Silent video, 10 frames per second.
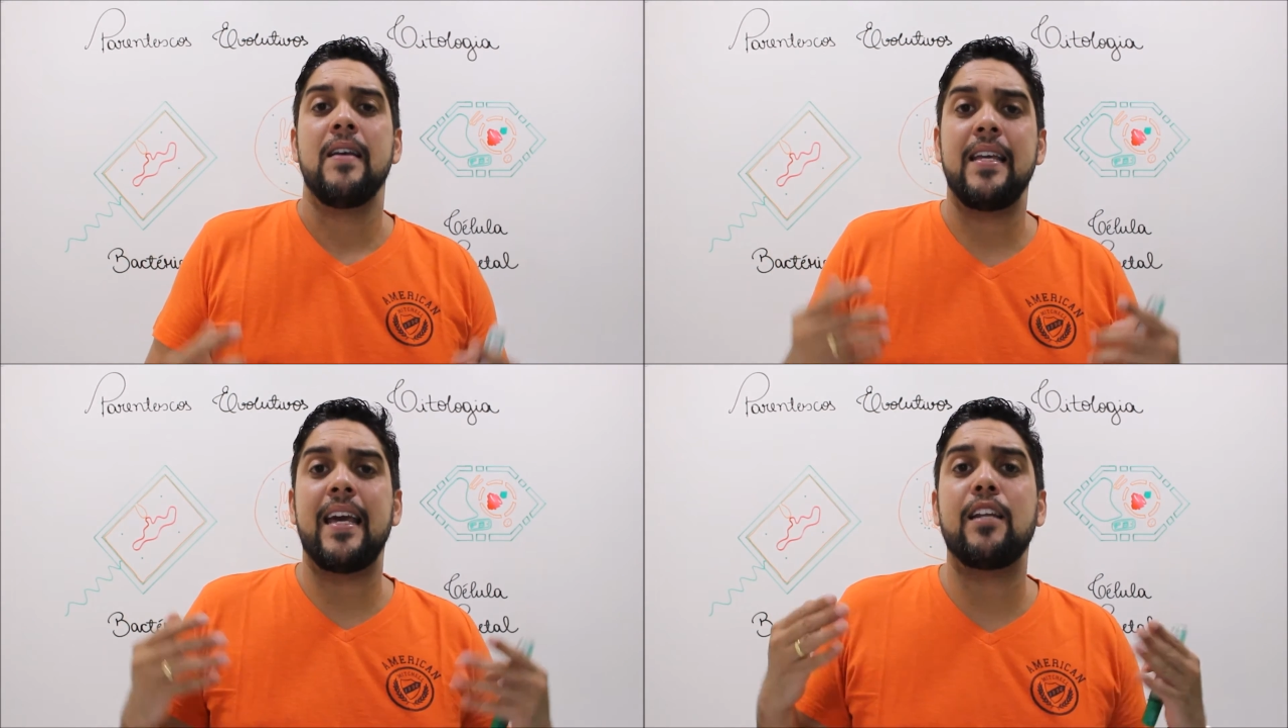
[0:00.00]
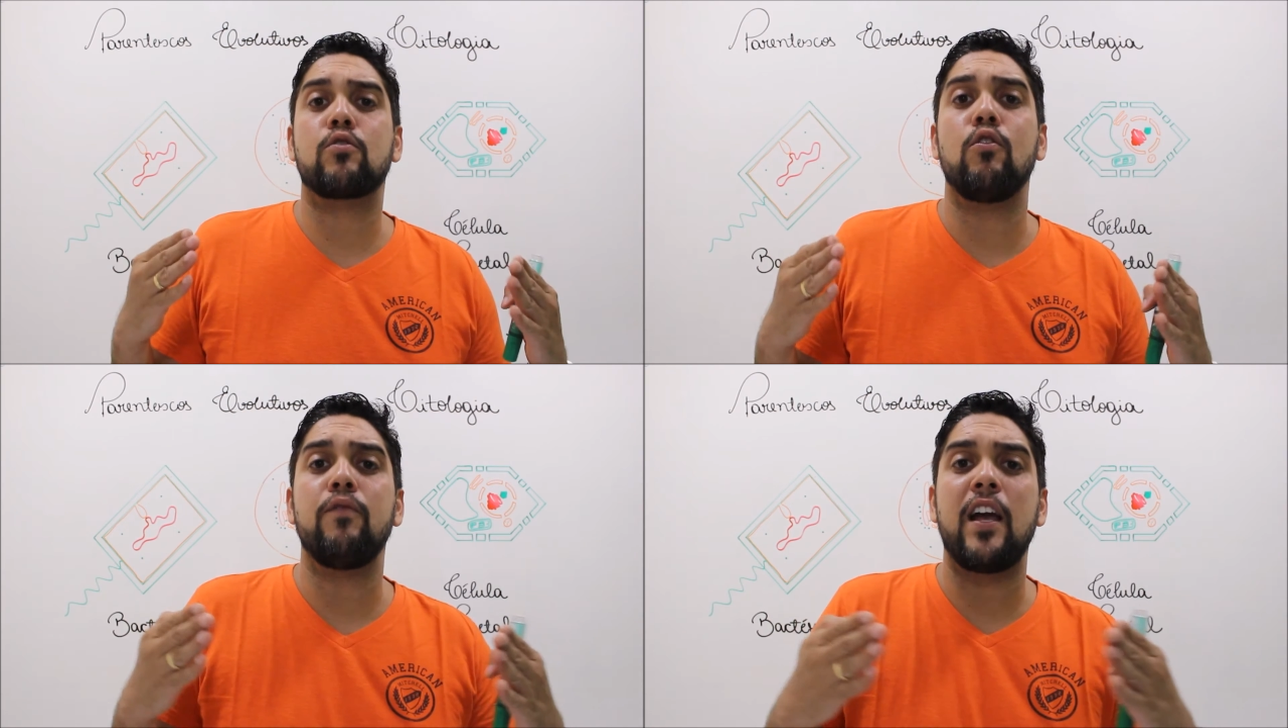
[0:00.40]
e eles
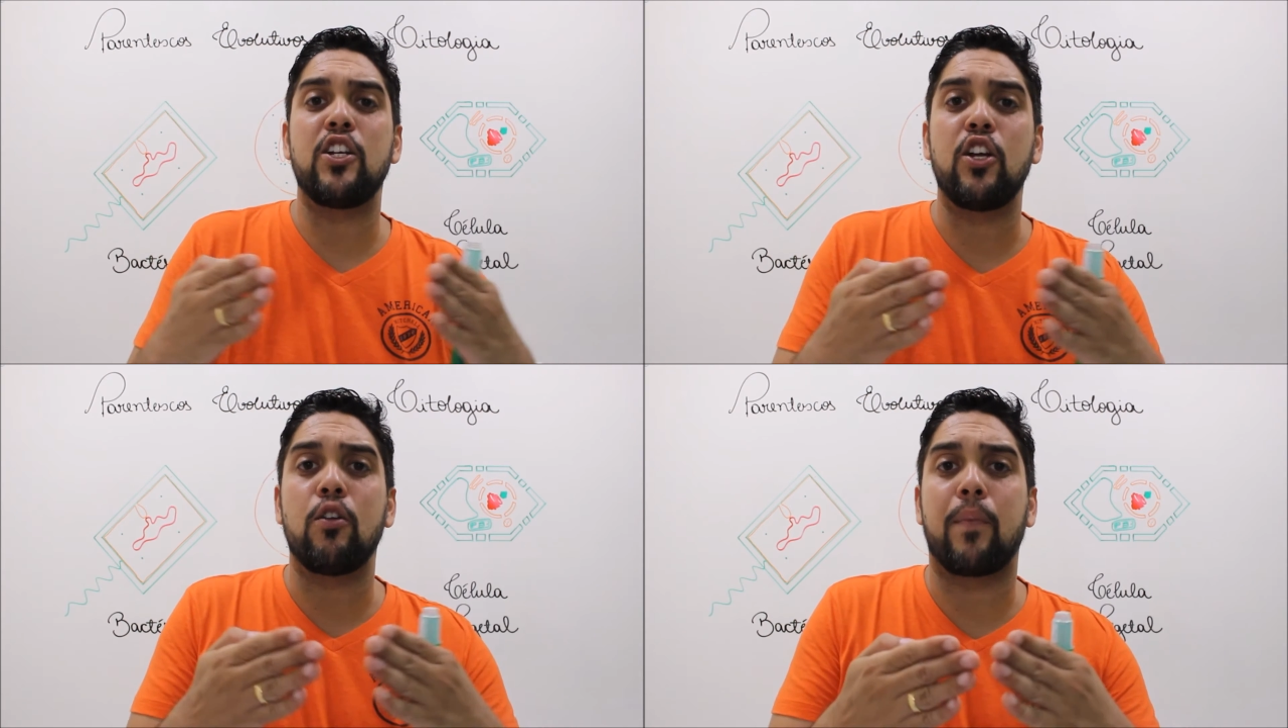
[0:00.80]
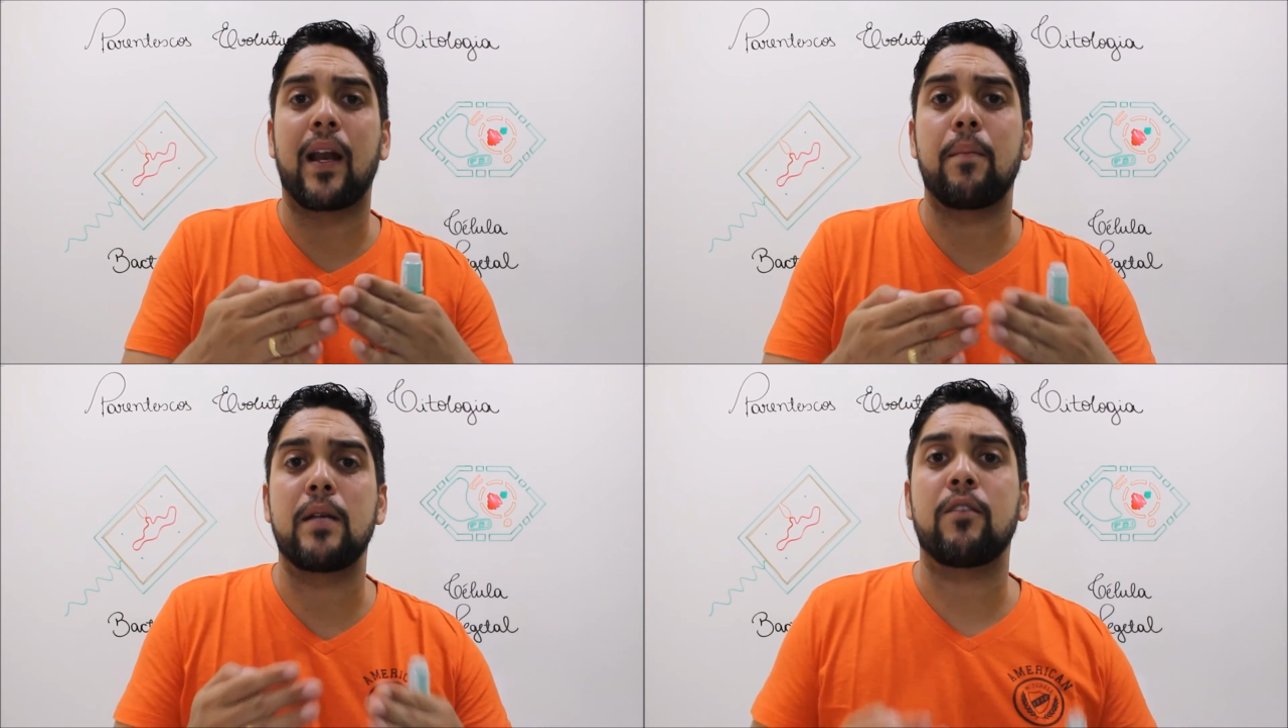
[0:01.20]
convergiram
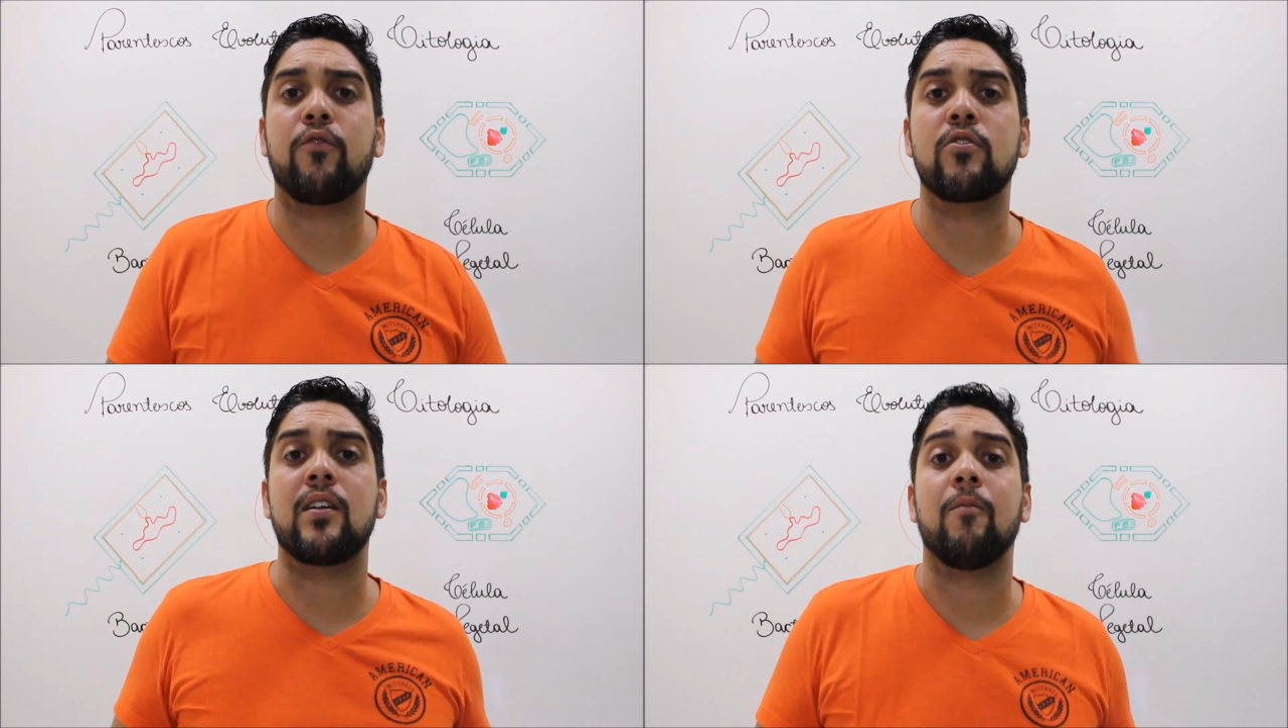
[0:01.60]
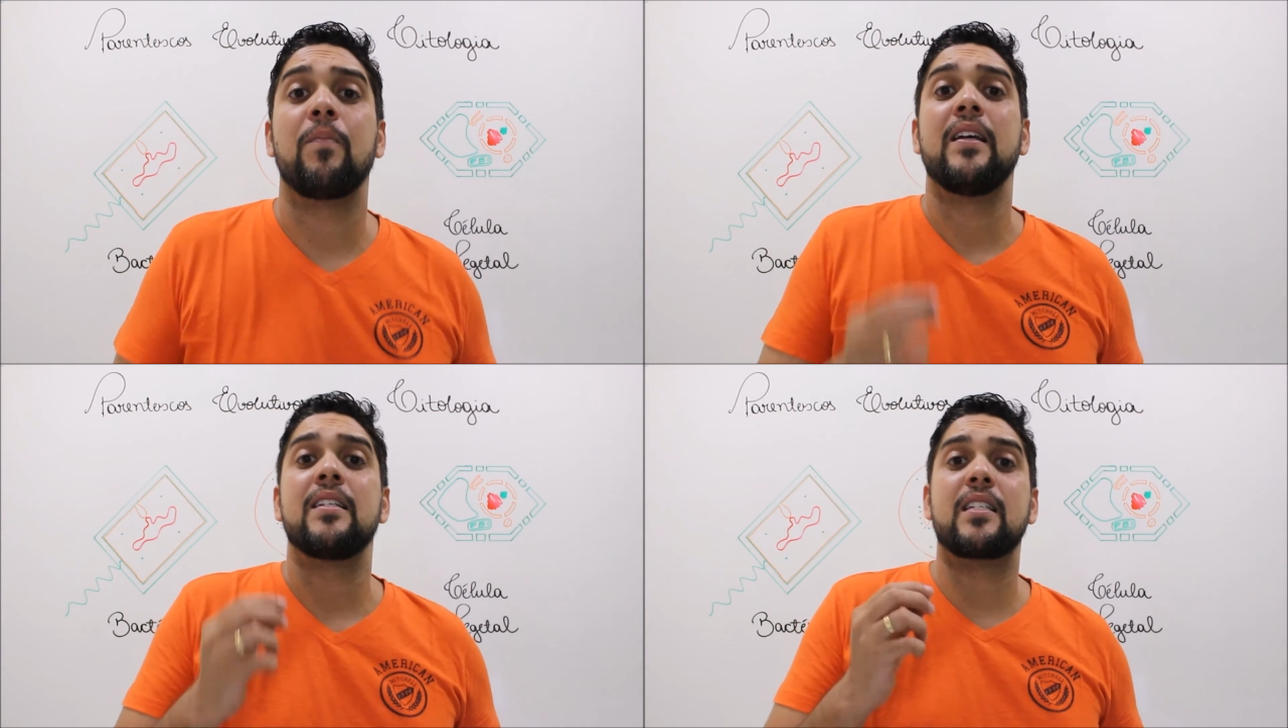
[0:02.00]
para a mesma função.
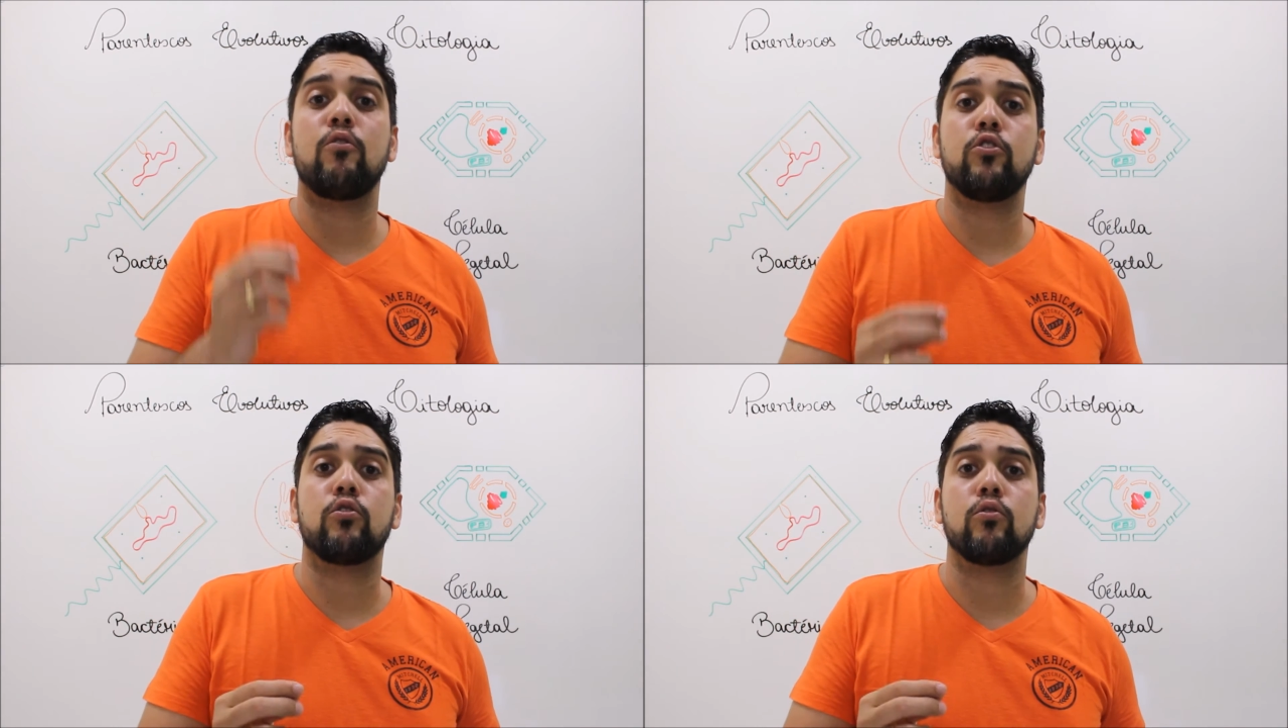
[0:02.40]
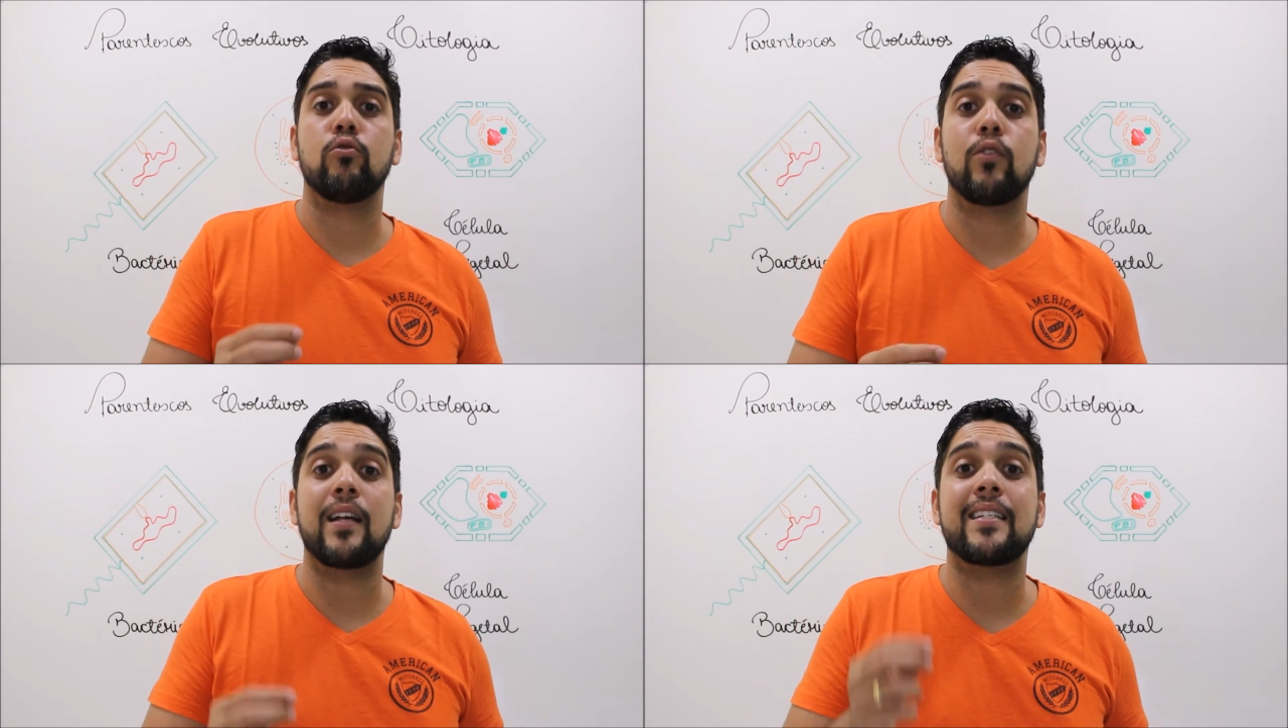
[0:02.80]
São
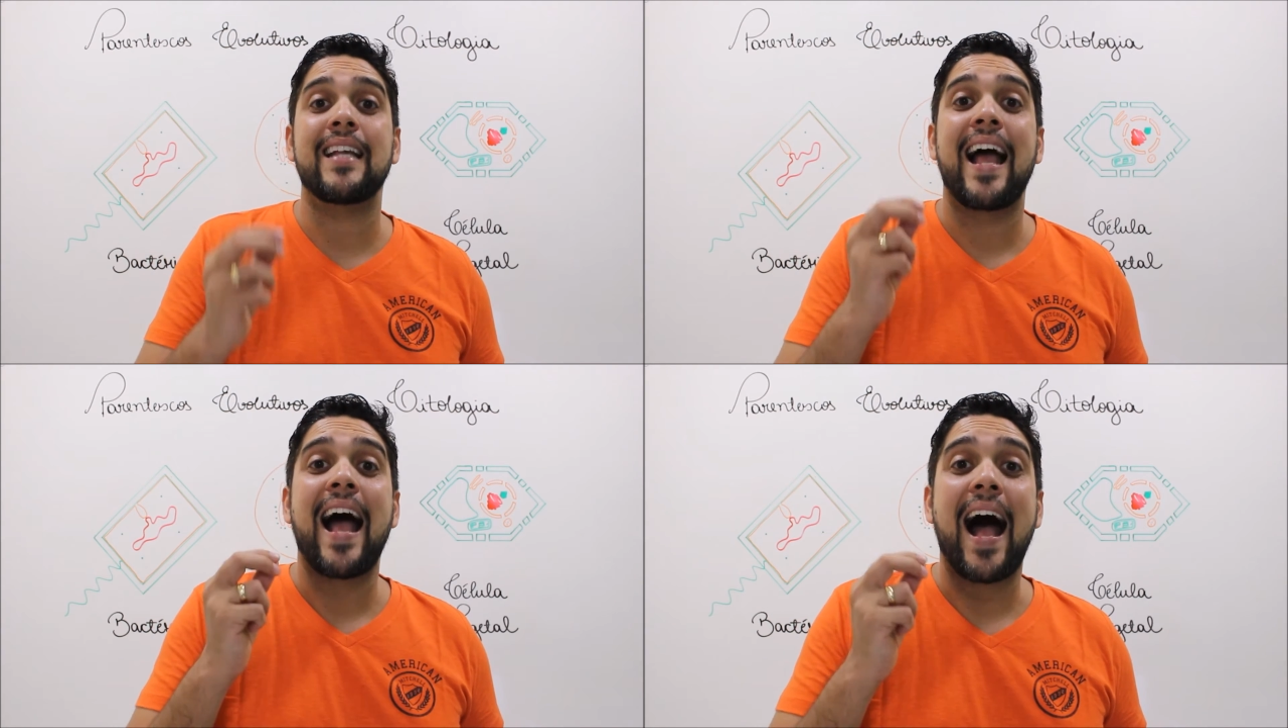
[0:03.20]
estruturas